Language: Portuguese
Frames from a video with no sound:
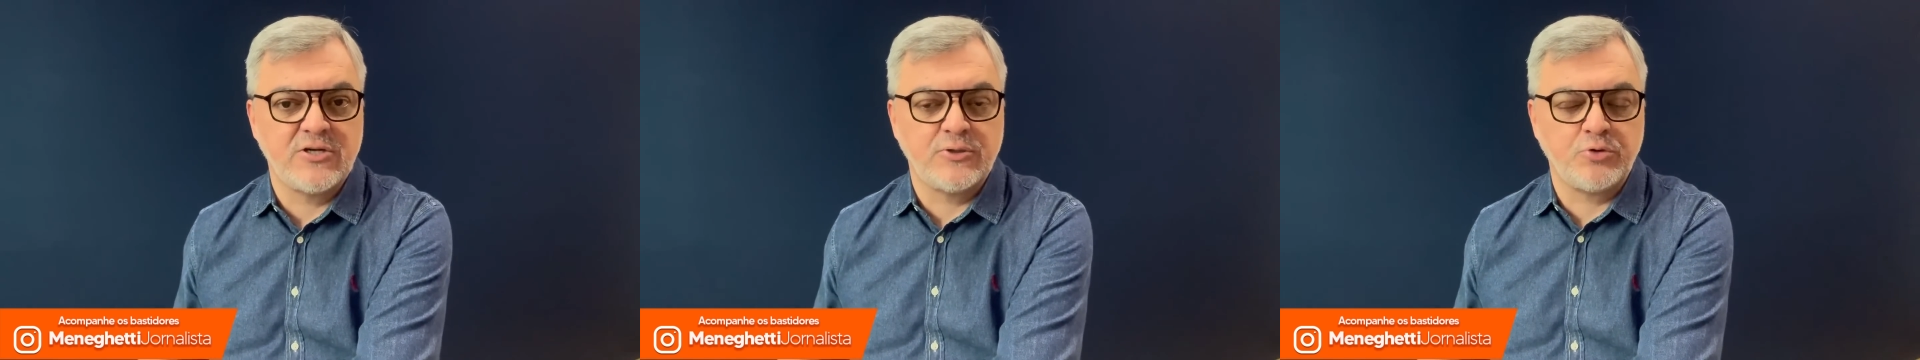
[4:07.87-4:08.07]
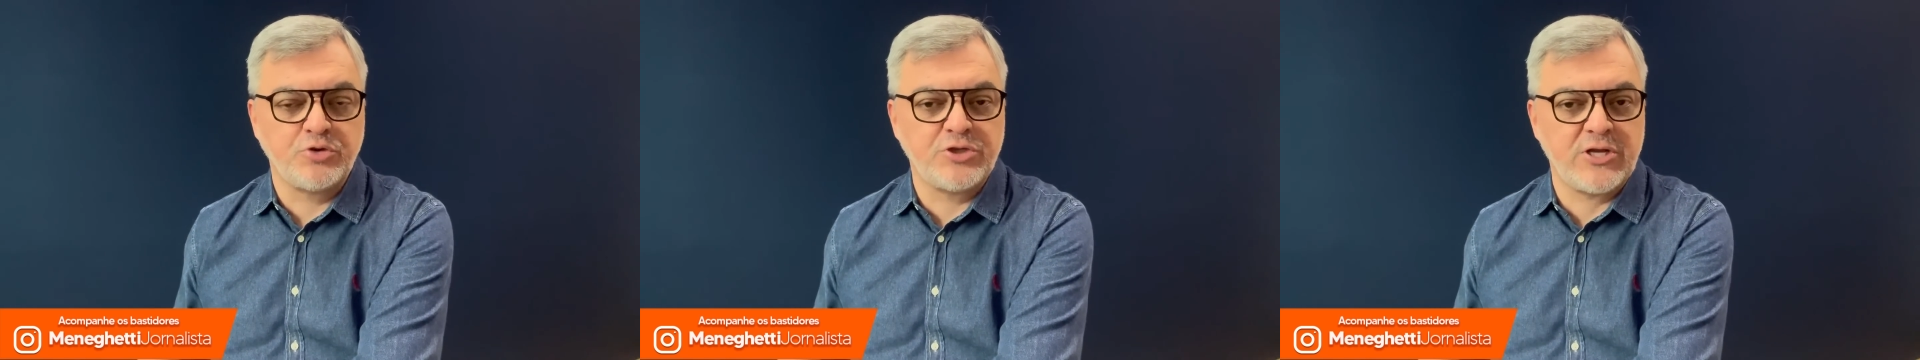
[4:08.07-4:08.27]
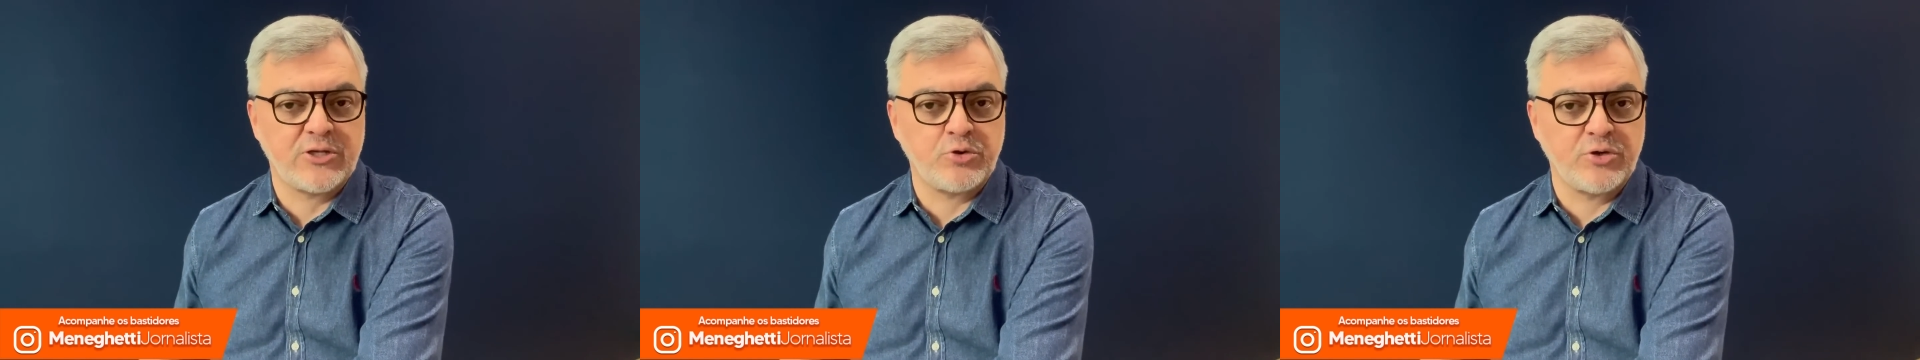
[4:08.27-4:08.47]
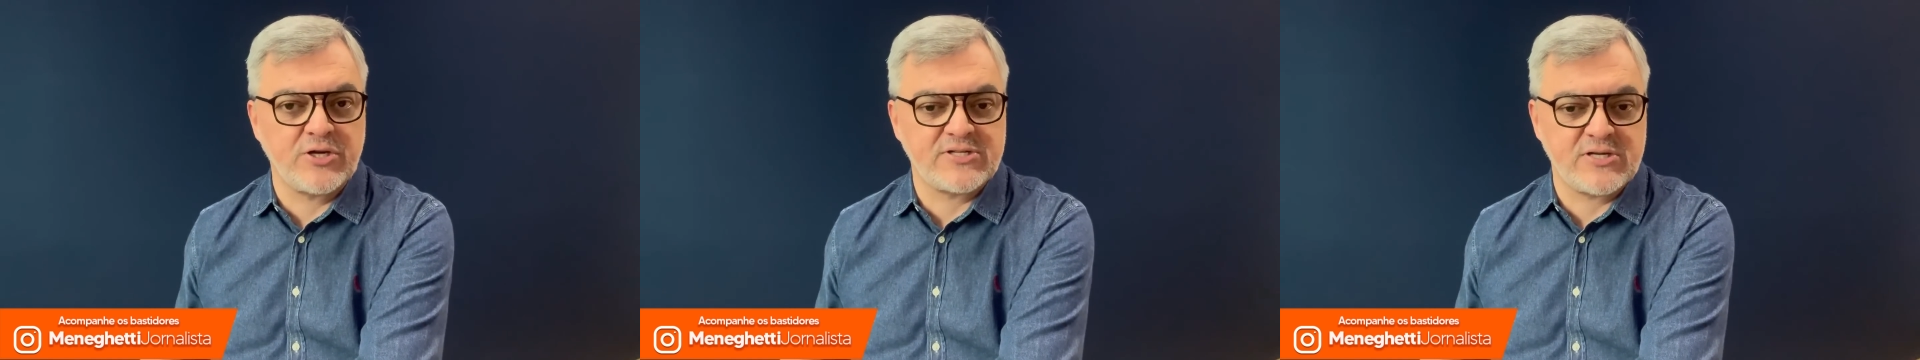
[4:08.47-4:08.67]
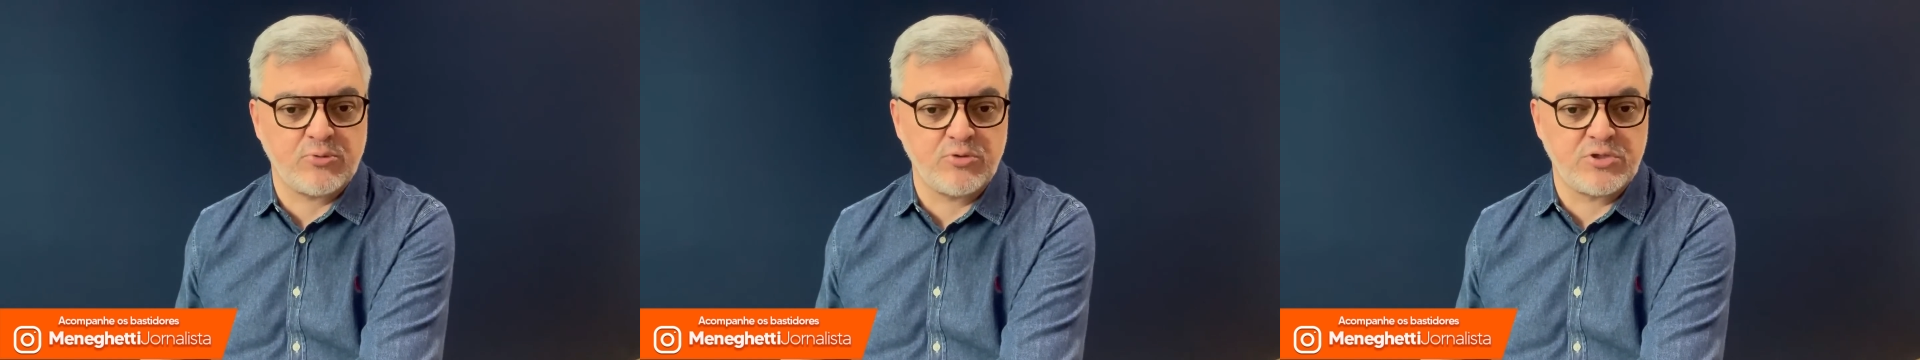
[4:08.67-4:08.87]
do diretor
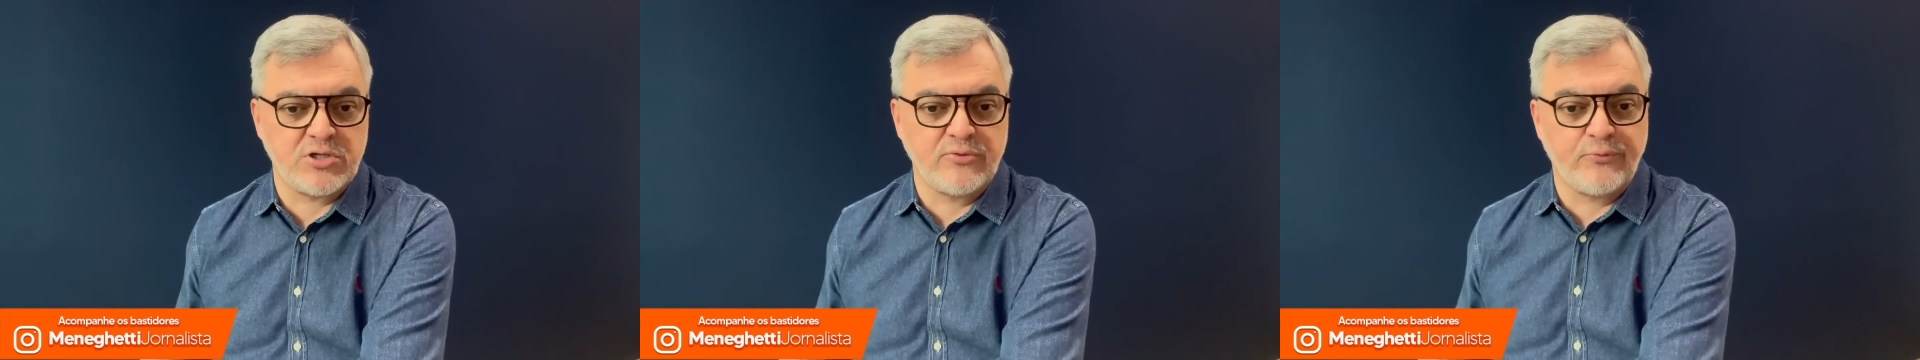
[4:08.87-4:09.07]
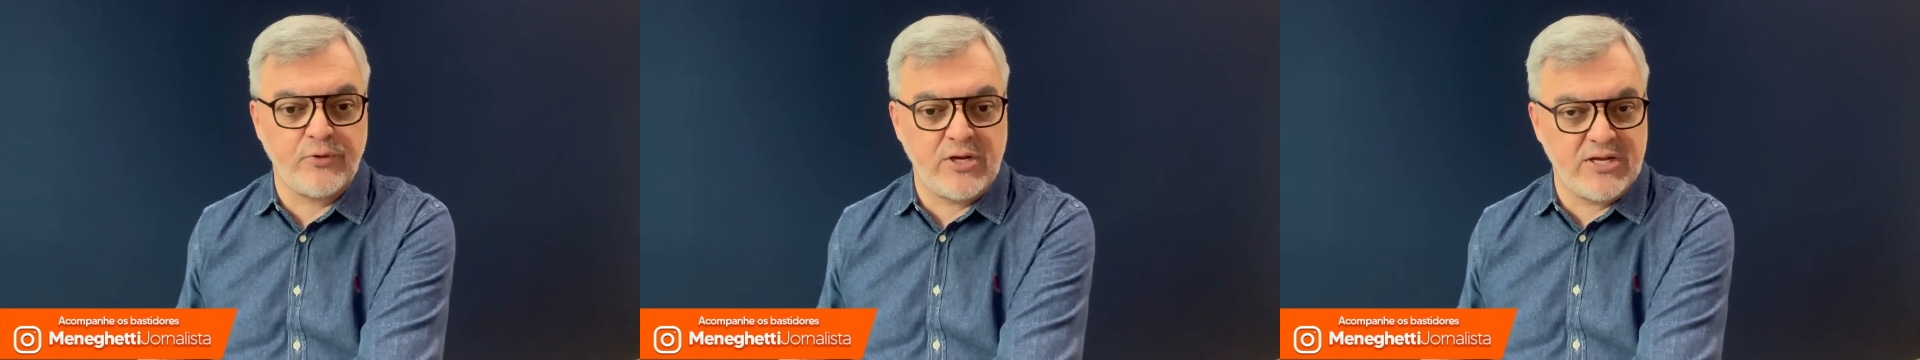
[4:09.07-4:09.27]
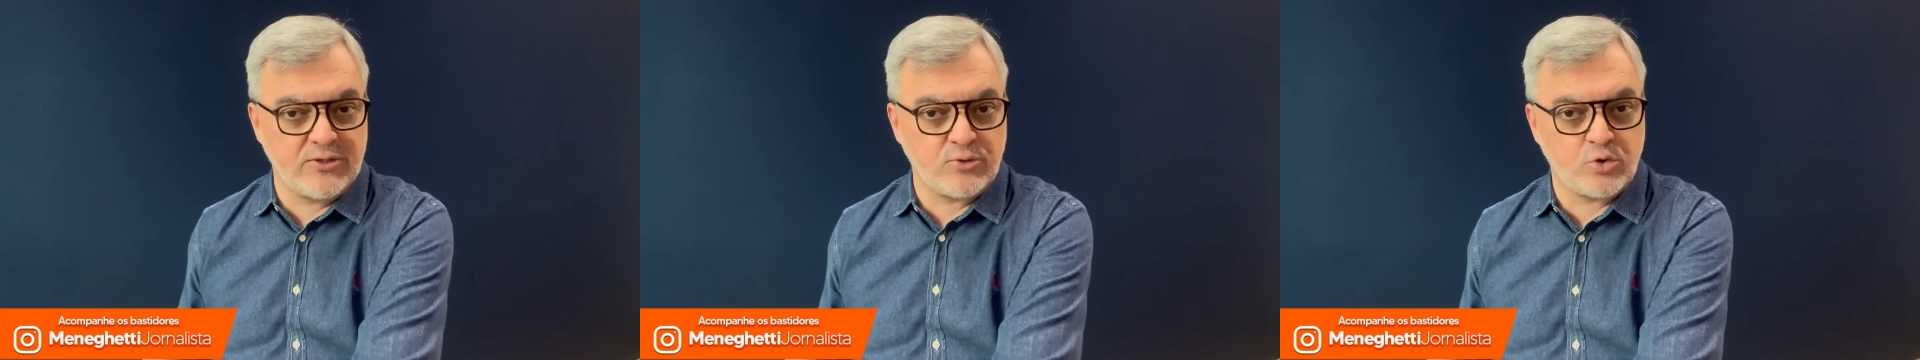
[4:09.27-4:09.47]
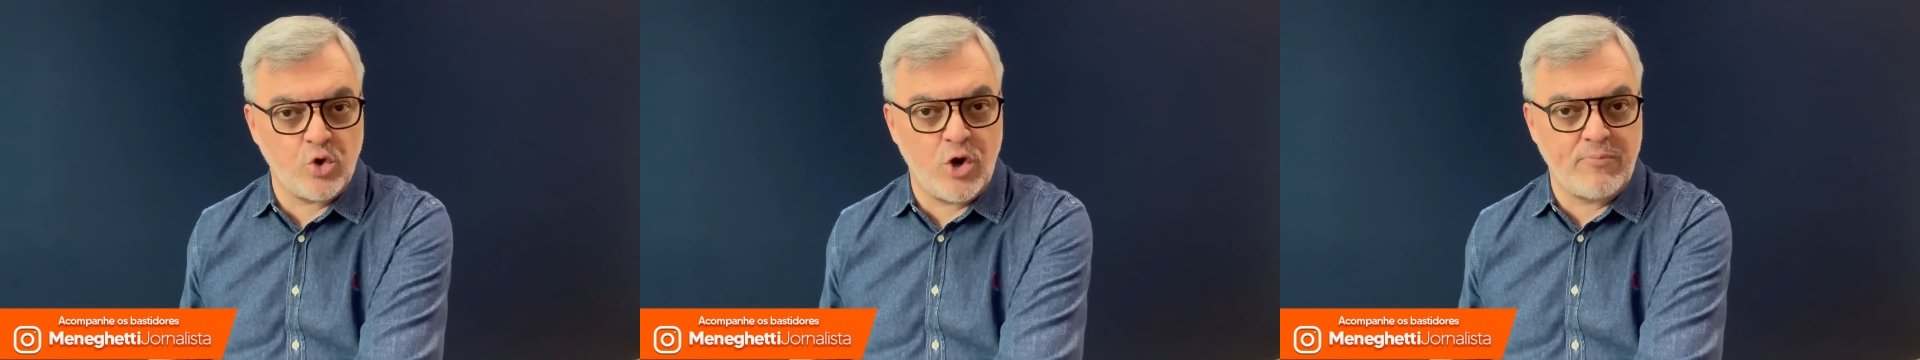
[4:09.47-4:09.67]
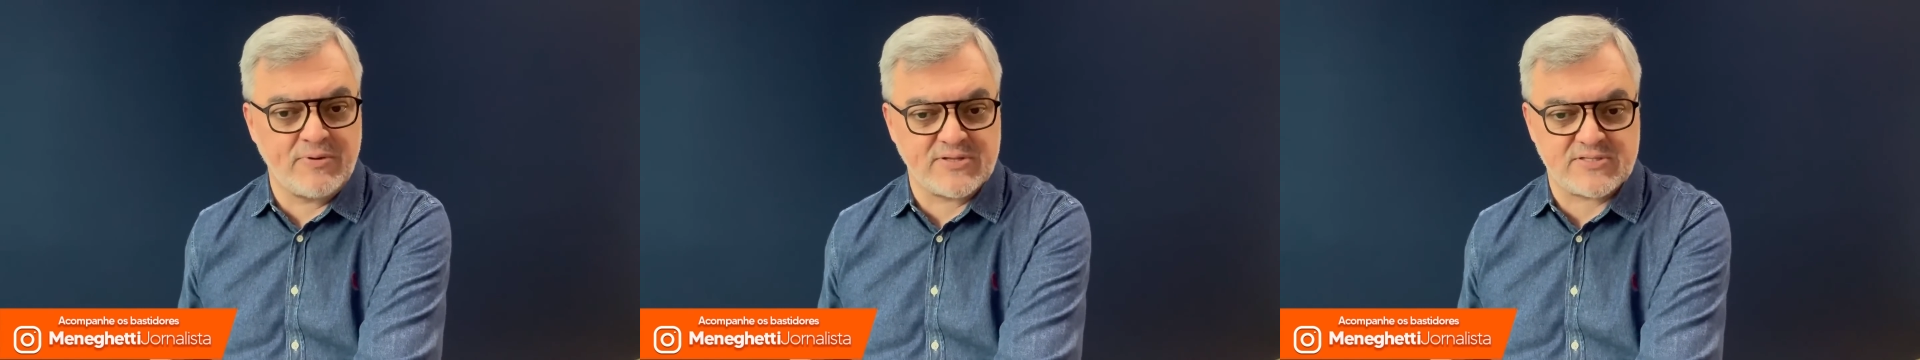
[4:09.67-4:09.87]
executivo William
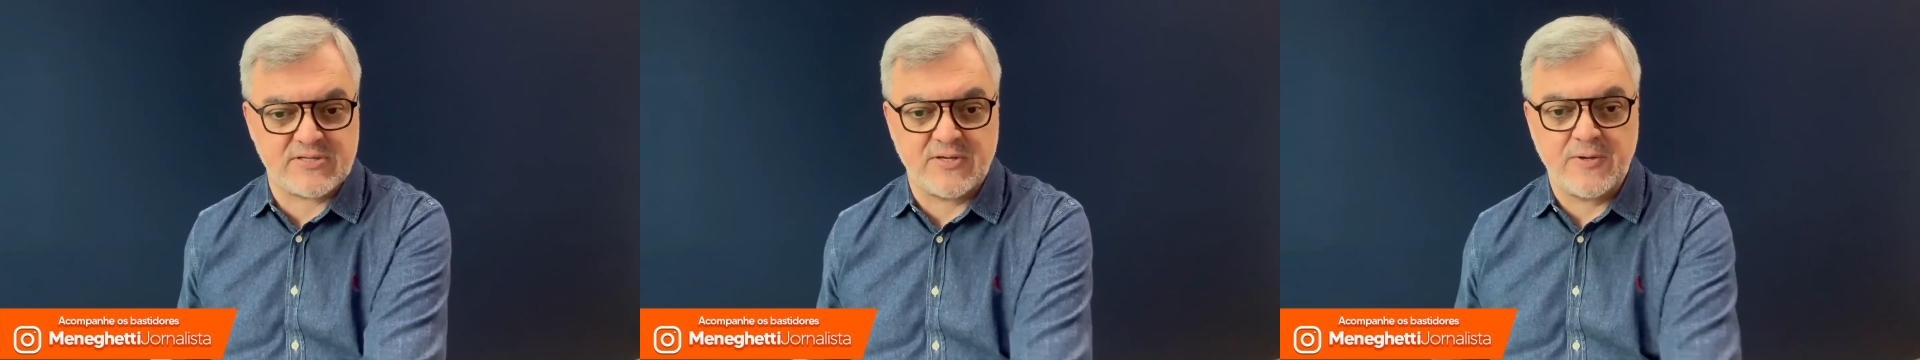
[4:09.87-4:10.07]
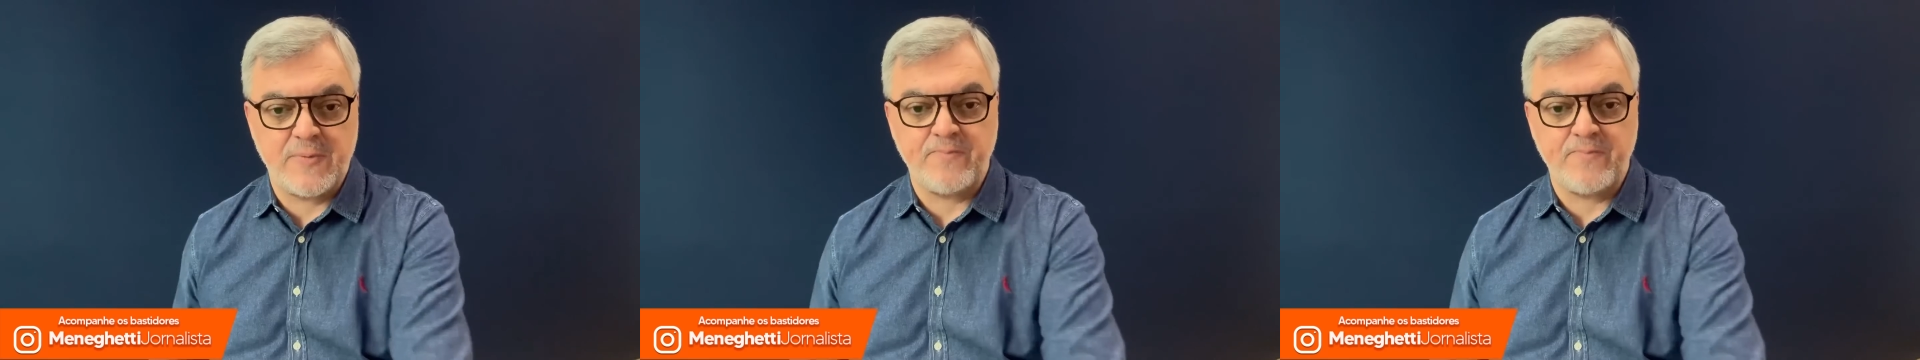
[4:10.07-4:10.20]
Thomas,